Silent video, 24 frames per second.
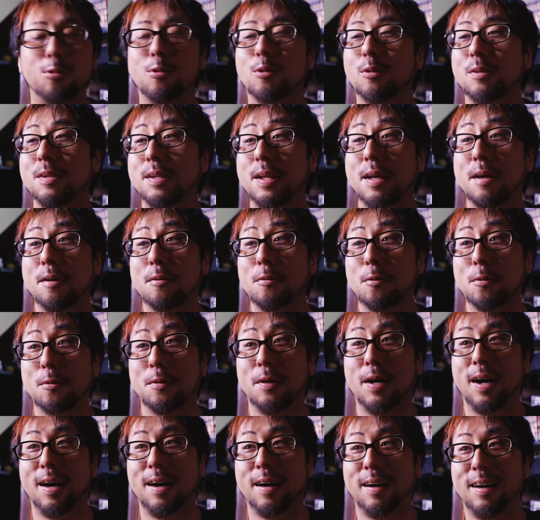トに出ること
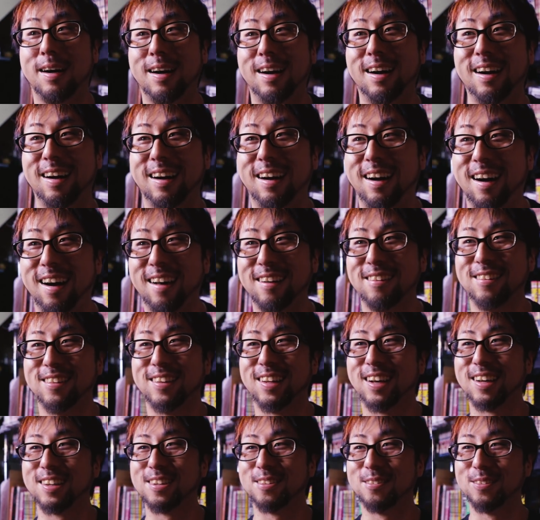があるん
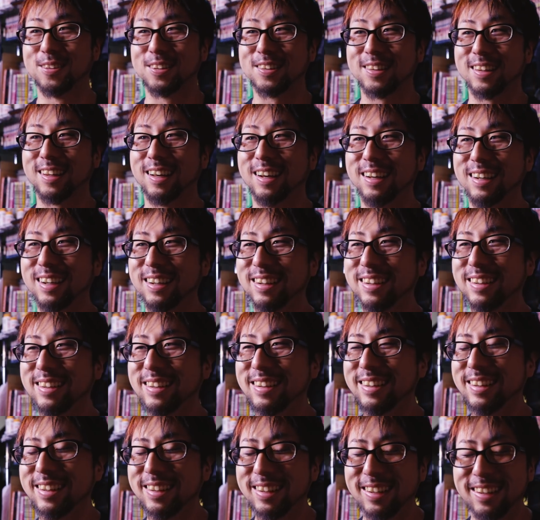だと思って、
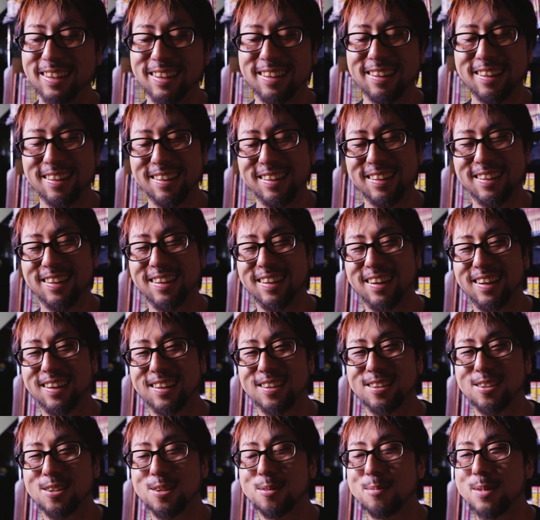あ
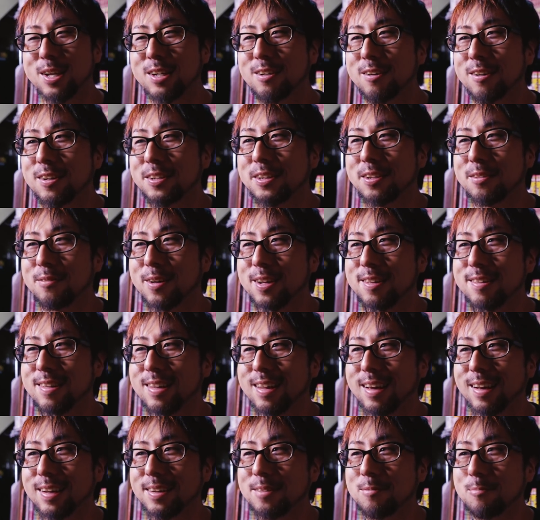のー、びっくりしてます
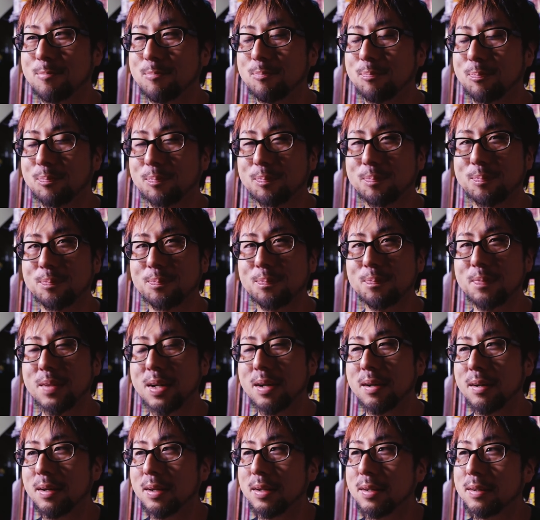ね。
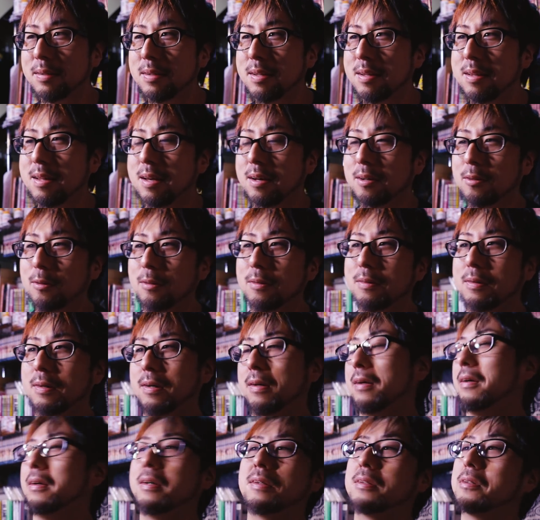でね、
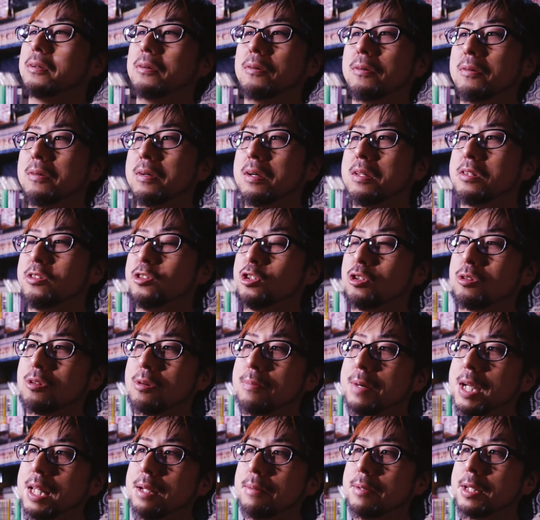えっ、ー、と、今月ちょっと
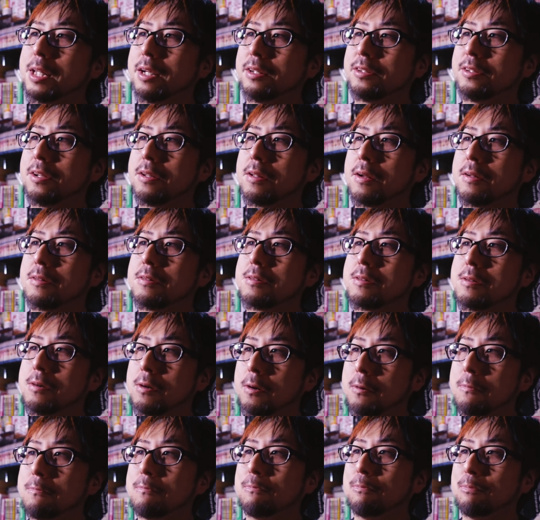バタバタしてたんですよ。